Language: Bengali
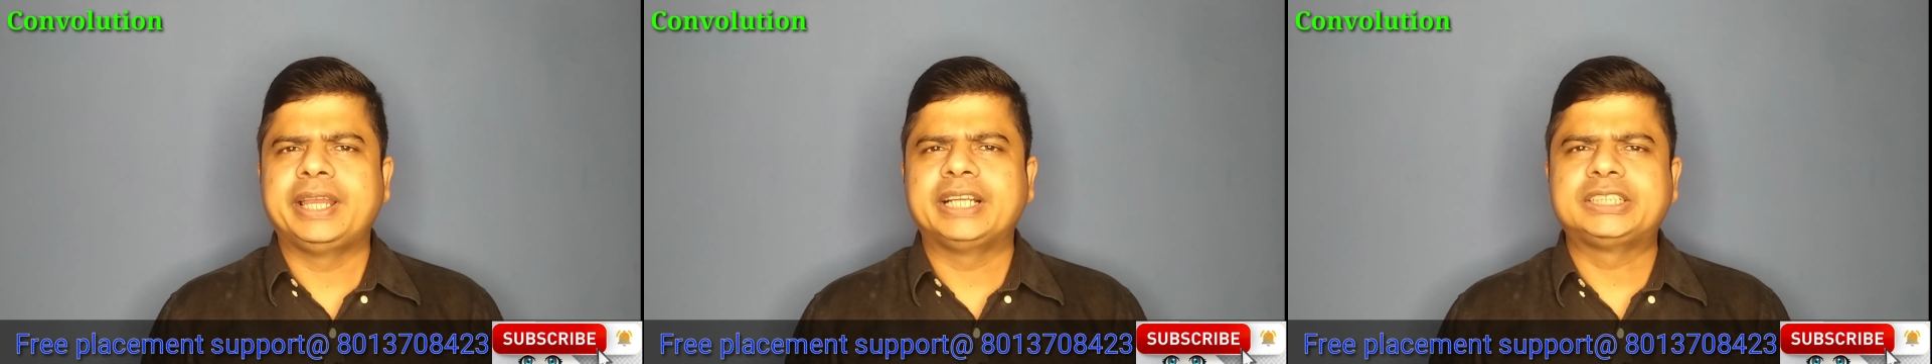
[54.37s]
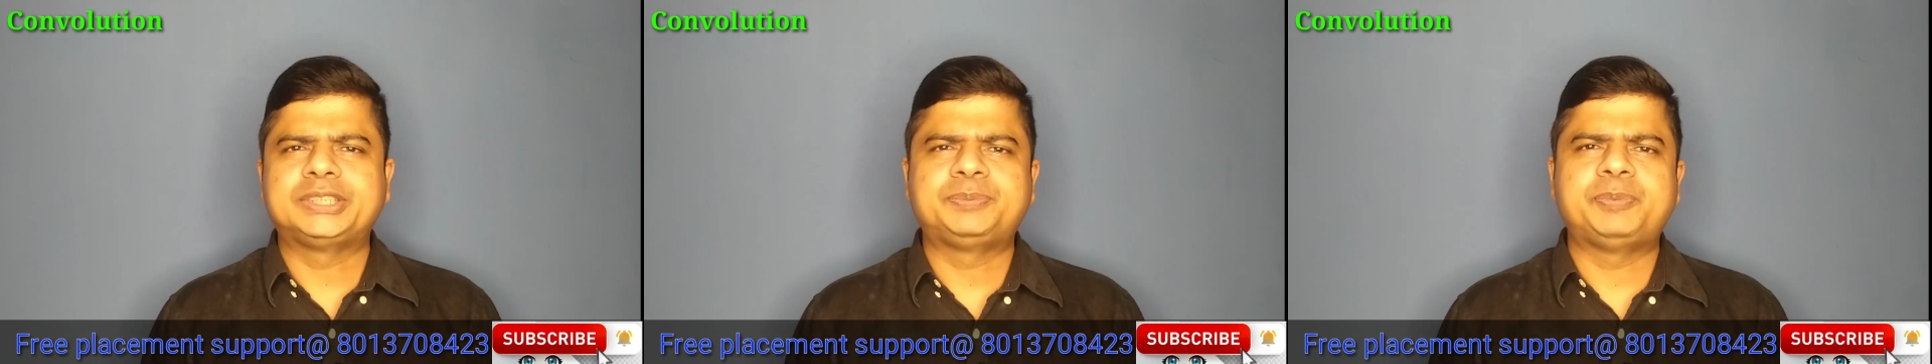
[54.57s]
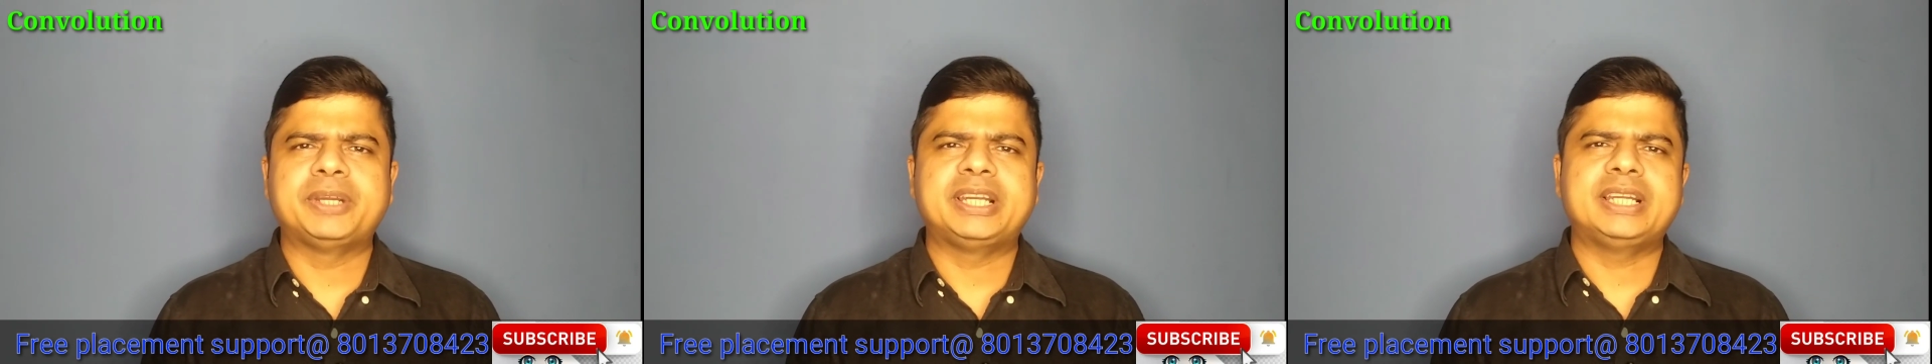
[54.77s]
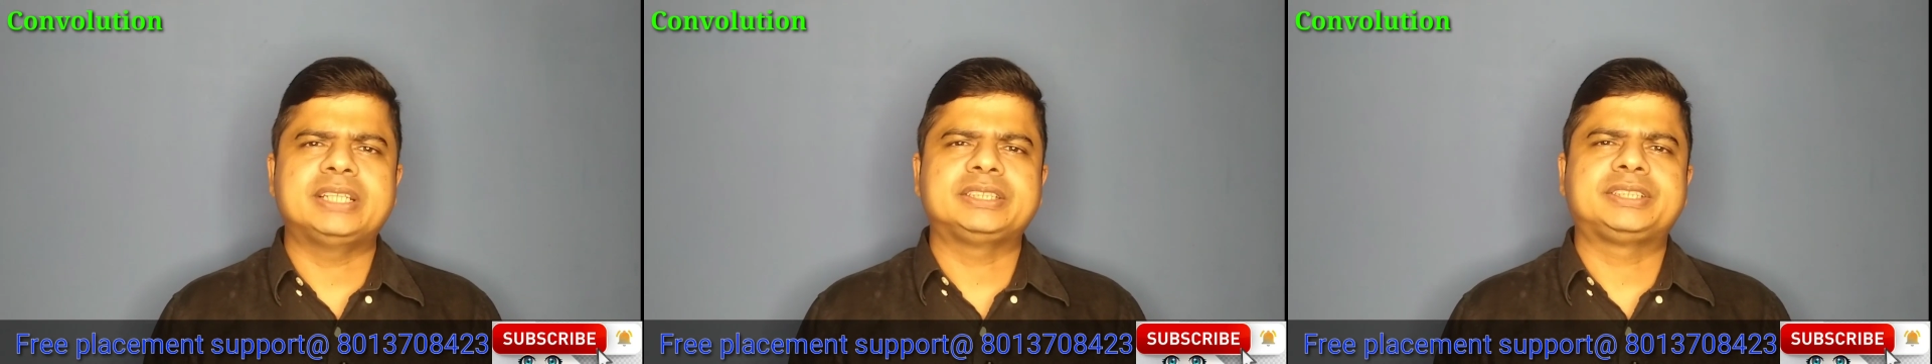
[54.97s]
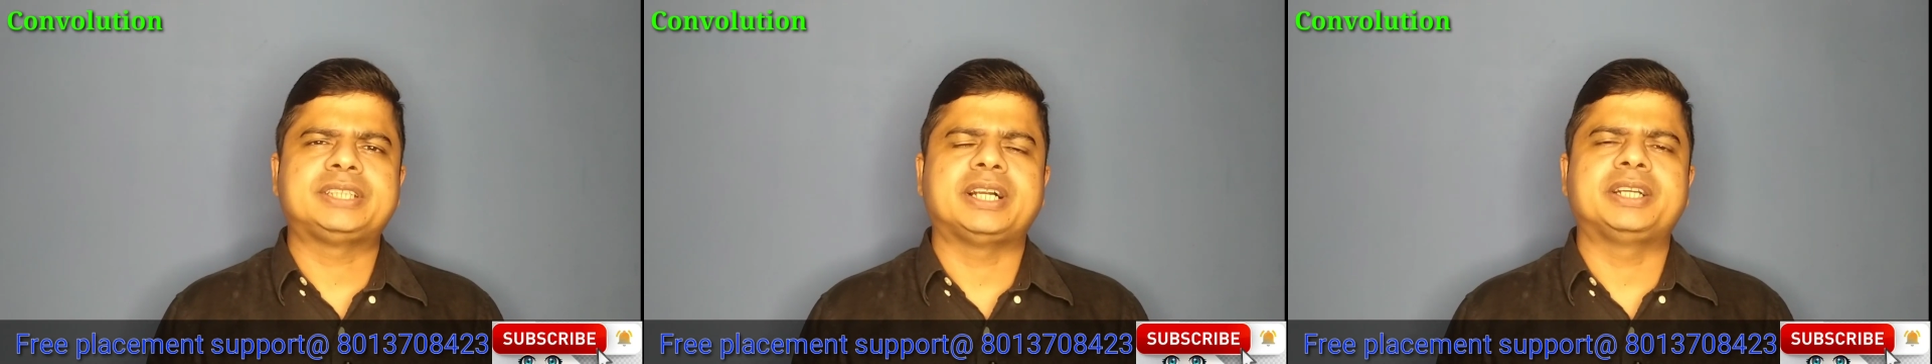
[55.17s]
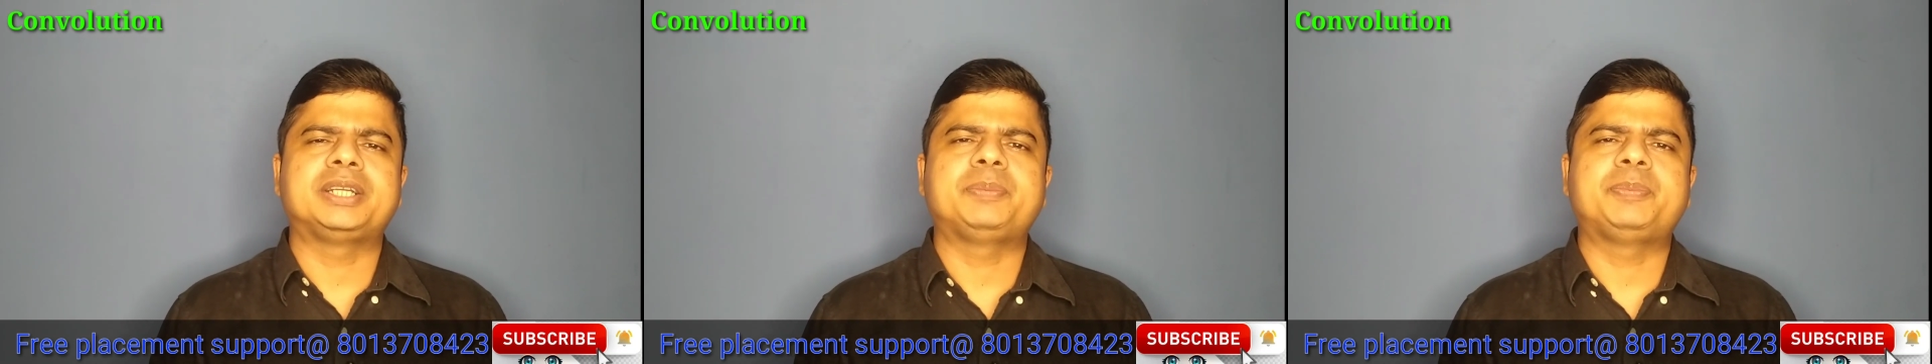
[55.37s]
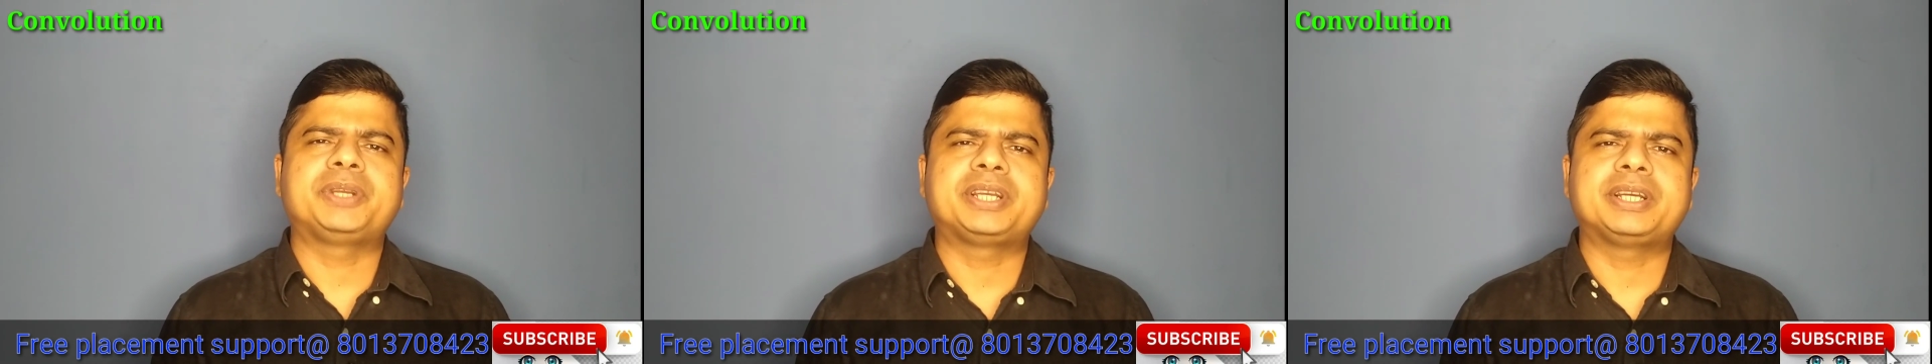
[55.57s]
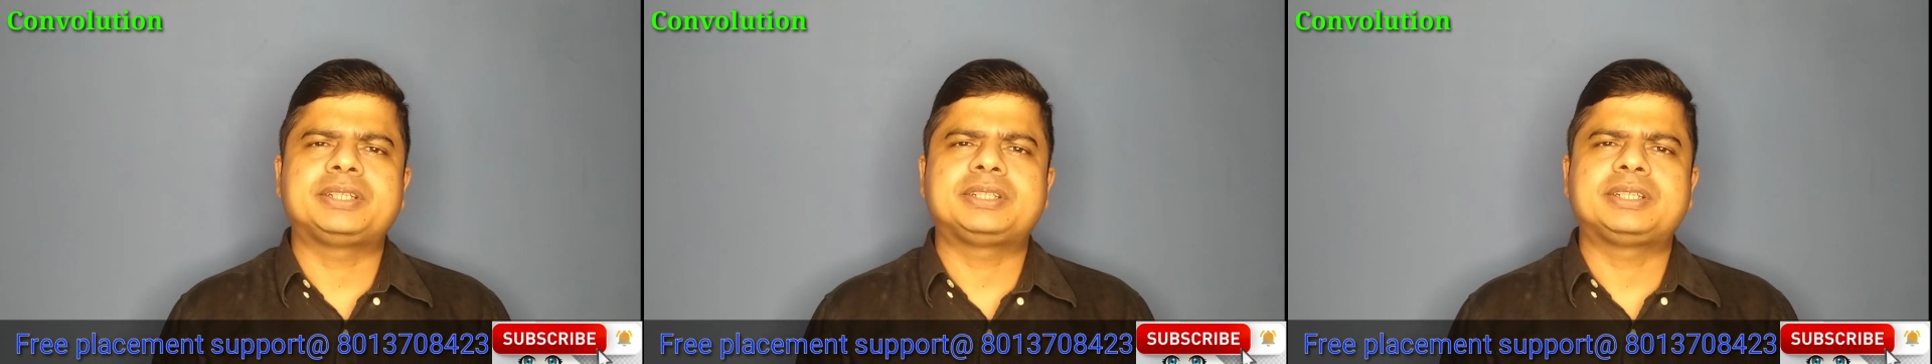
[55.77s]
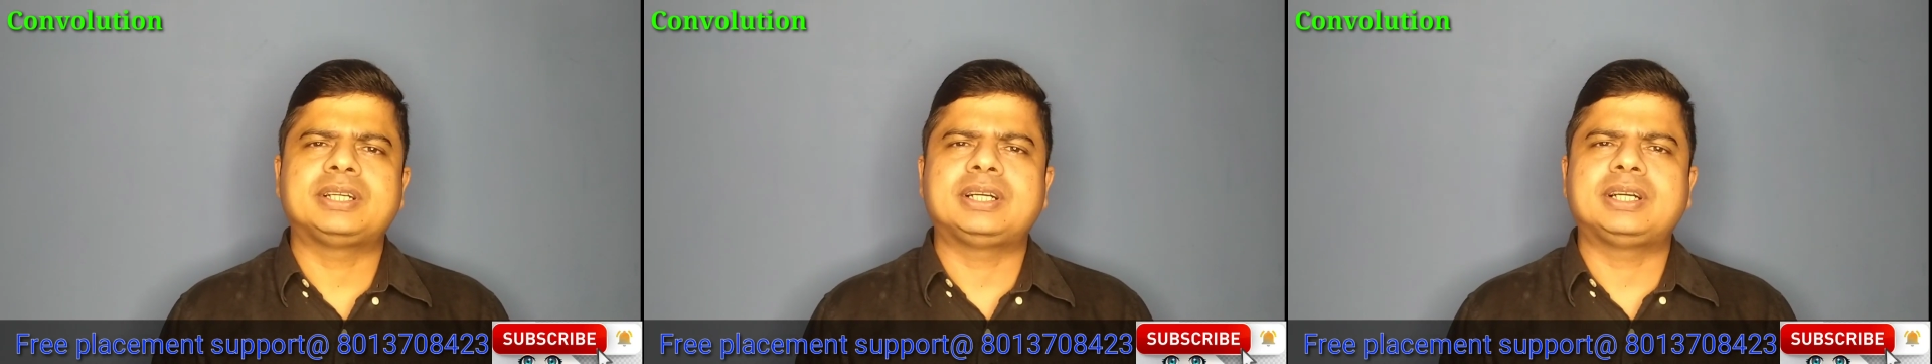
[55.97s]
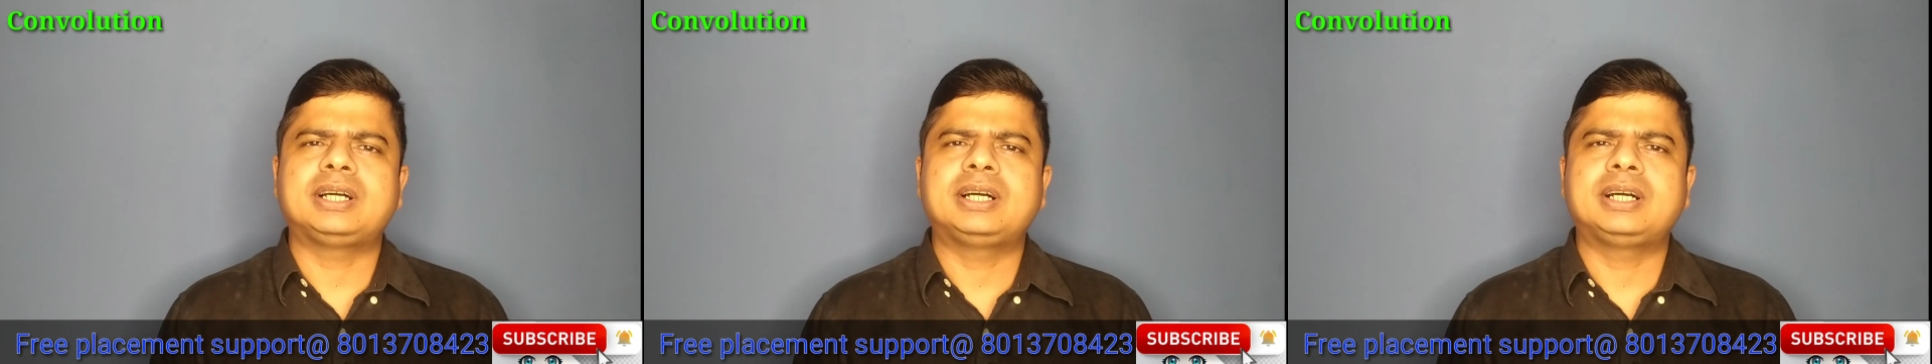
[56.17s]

এক্সপিরিয়েন্স সার্টিফিকেটটা